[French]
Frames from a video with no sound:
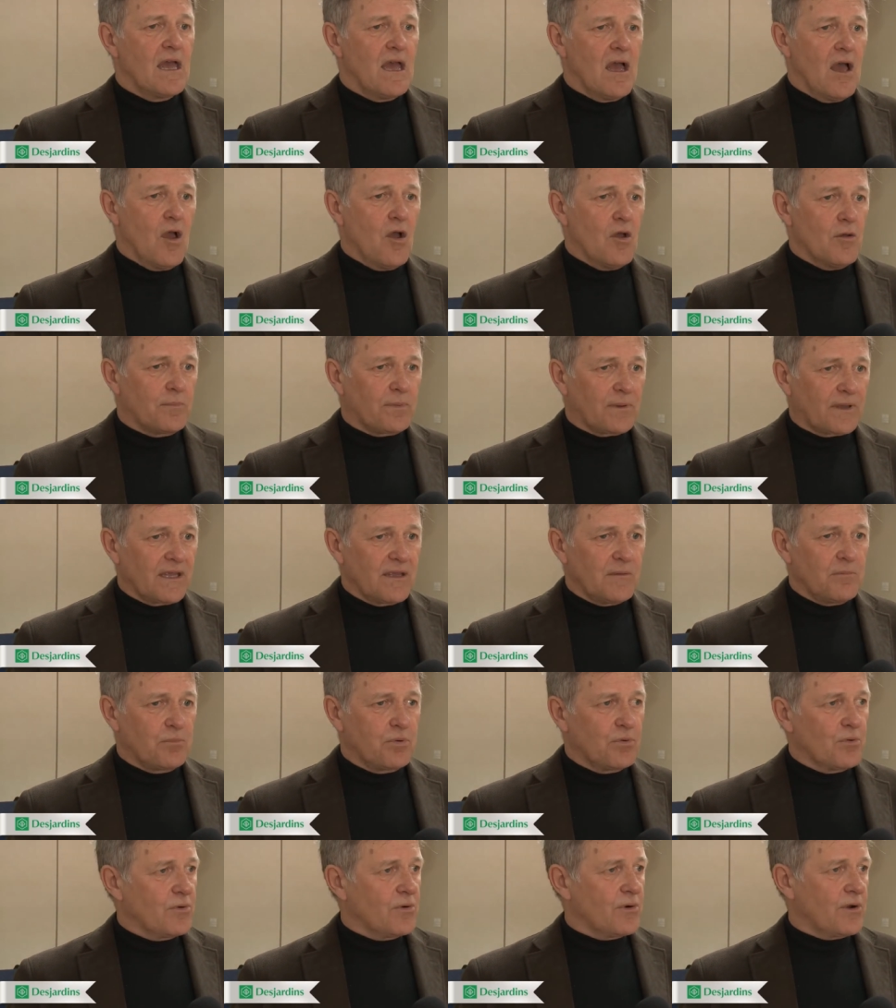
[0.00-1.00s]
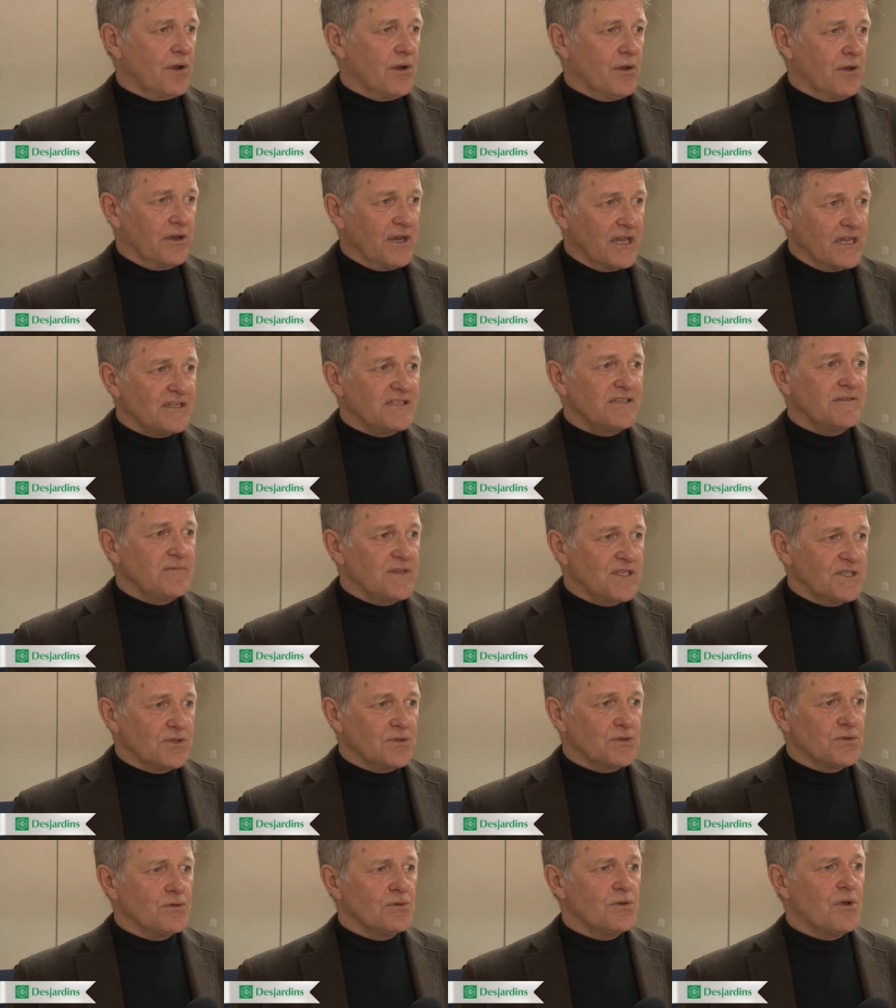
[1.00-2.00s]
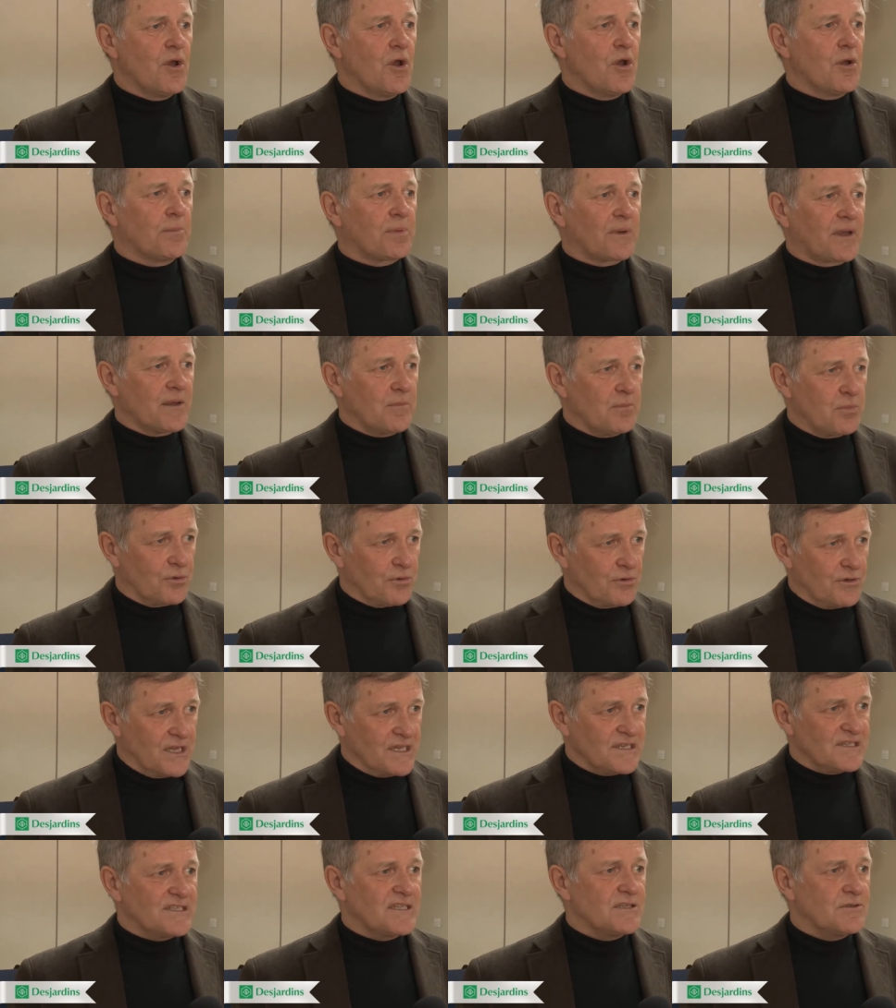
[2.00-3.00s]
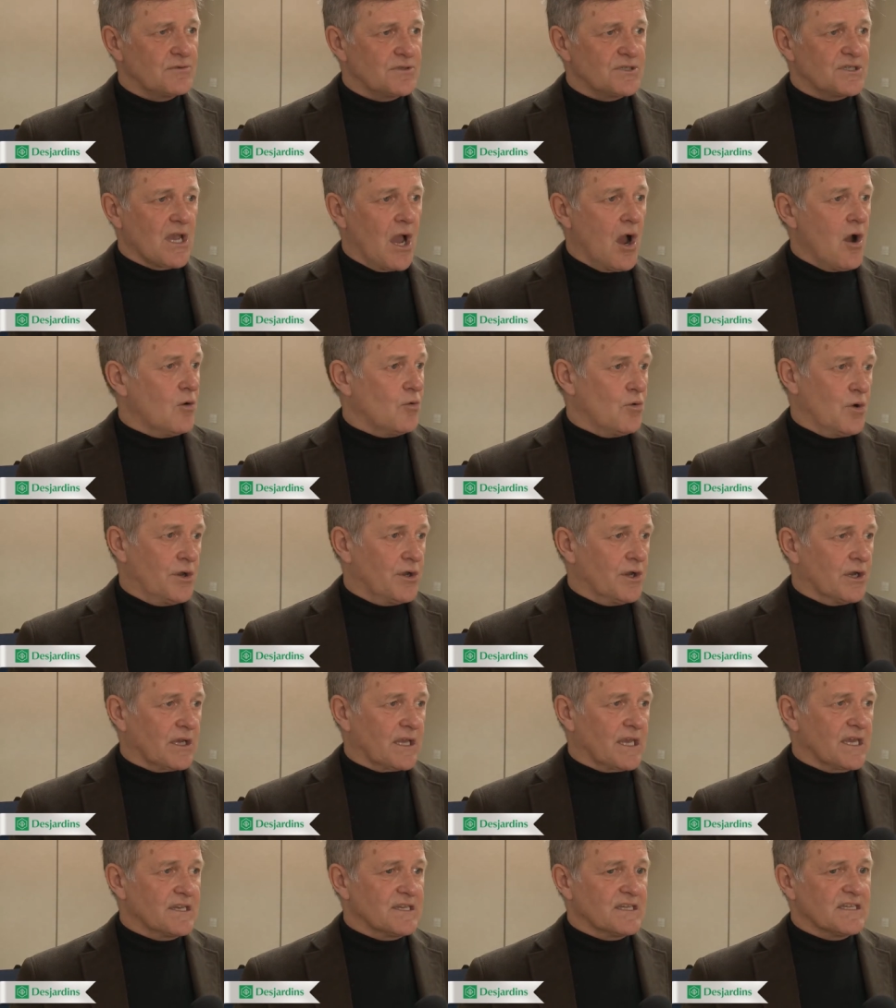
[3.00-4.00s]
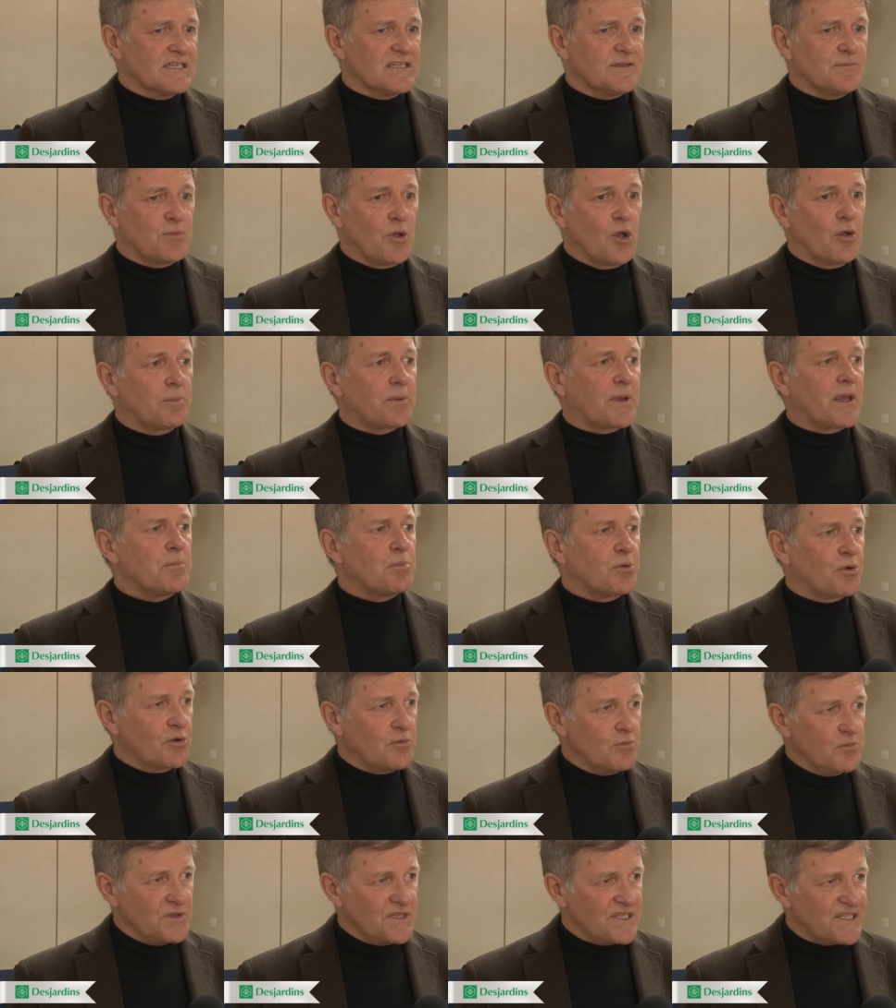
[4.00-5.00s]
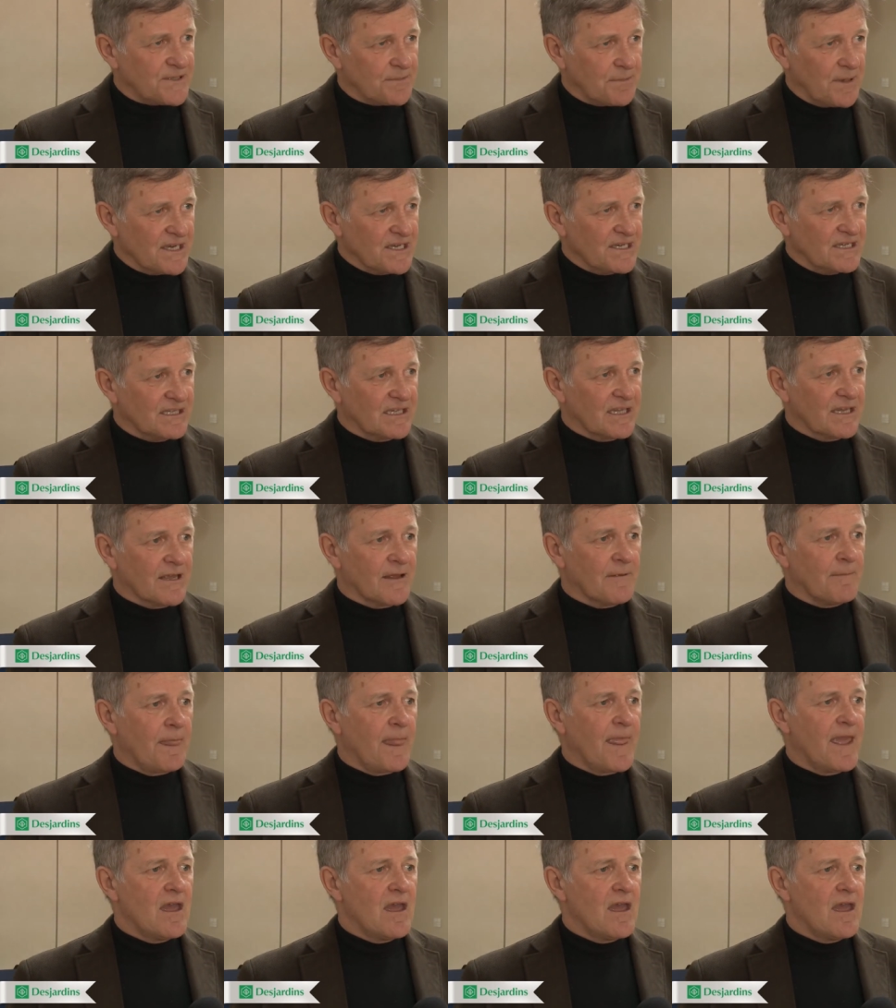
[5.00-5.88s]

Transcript: Un prix pour un individu, un prix pour une institution ou un organisme, puis un prix pour une municipalité.